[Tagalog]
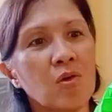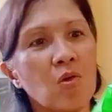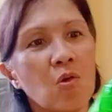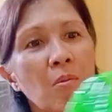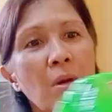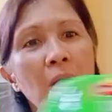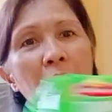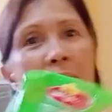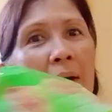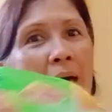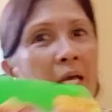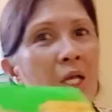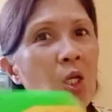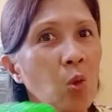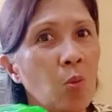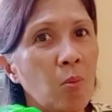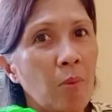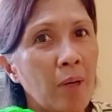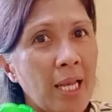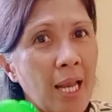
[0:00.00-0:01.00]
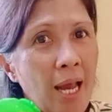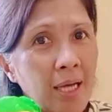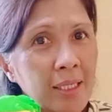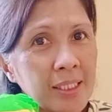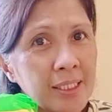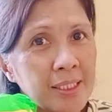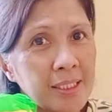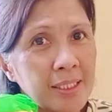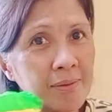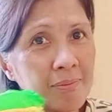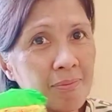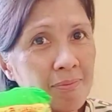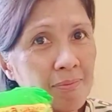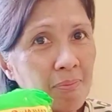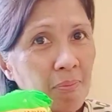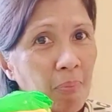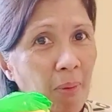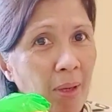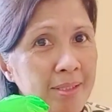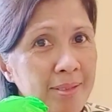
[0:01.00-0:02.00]
kung may Milo, may laki,
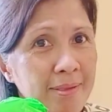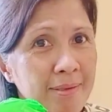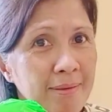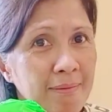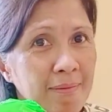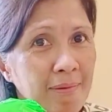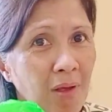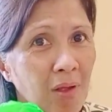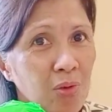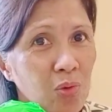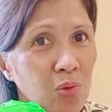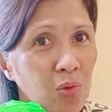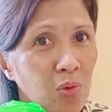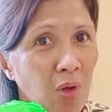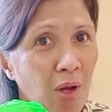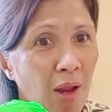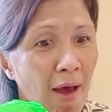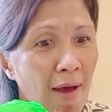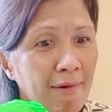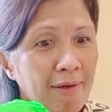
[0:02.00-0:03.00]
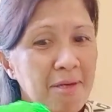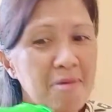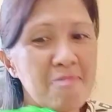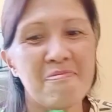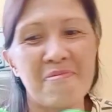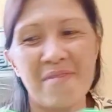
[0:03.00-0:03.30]
pansit canton laki.